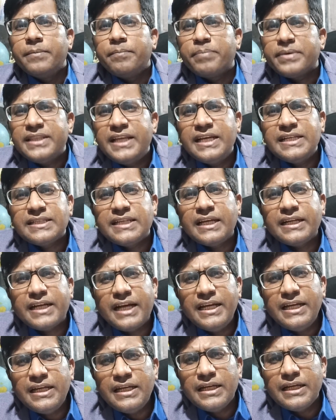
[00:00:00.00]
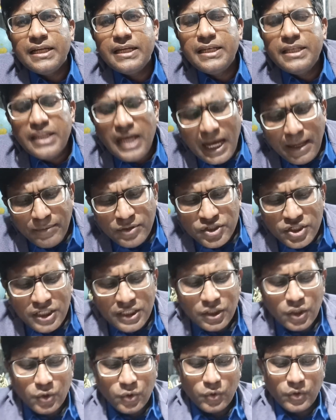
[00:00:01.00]
प्रदेश के कई
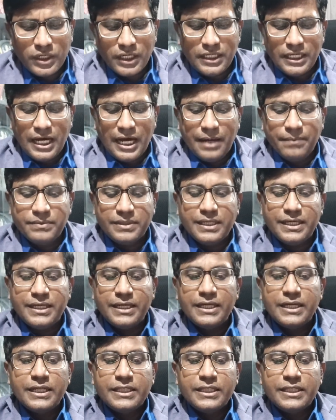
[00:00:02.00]
नामचीन लोगों के नाम थे